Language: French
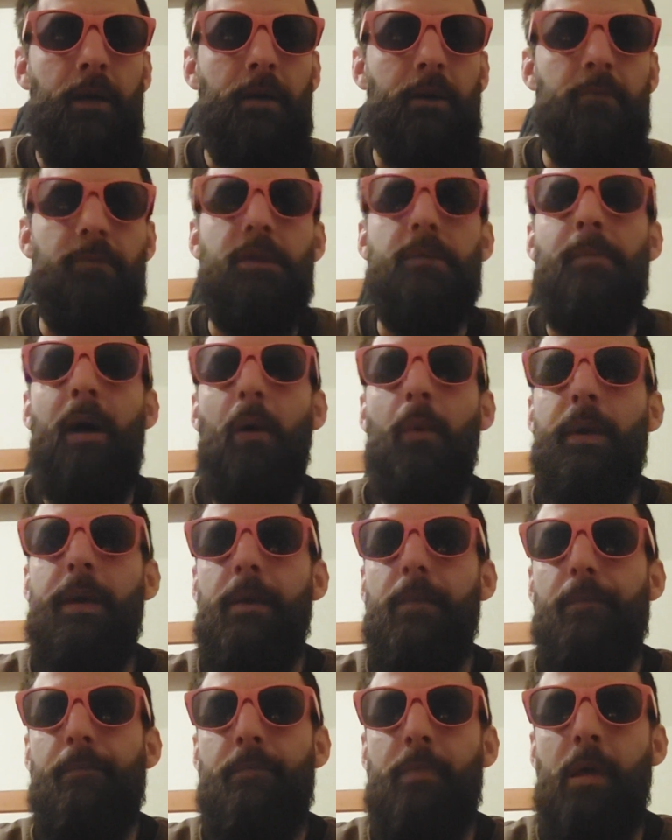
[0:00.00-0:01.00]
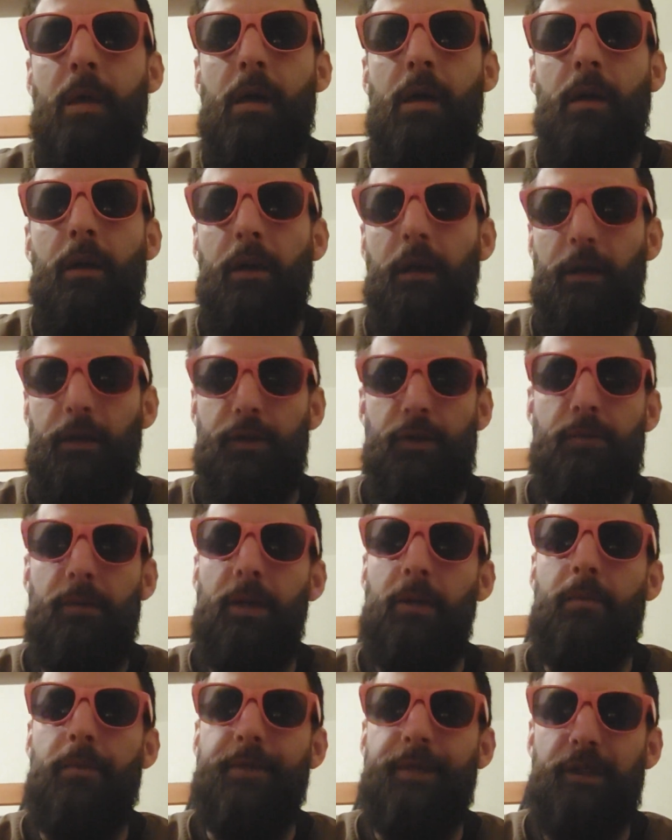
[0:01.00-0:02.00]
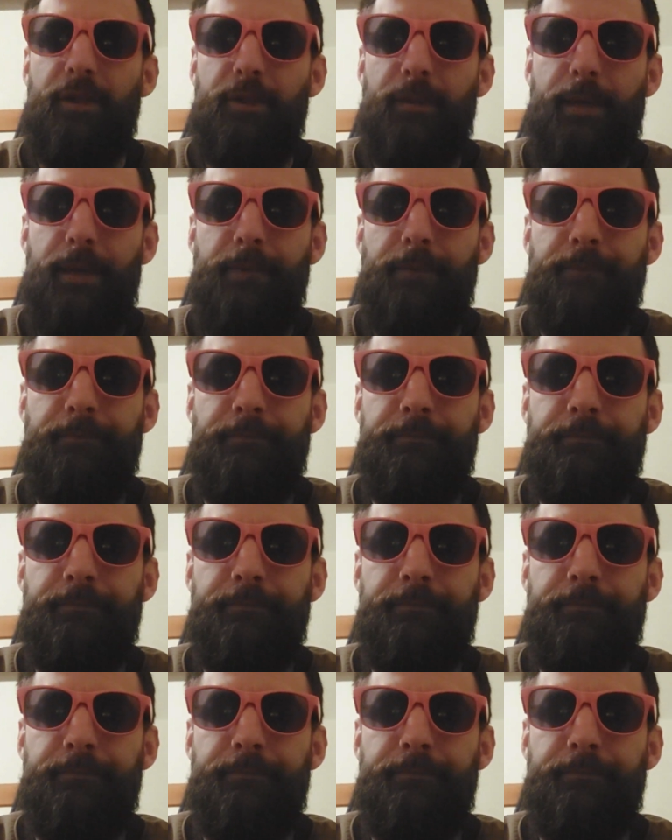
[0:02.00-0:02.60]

Il me dit bah oui, ah, je dis, mais comment ça se fait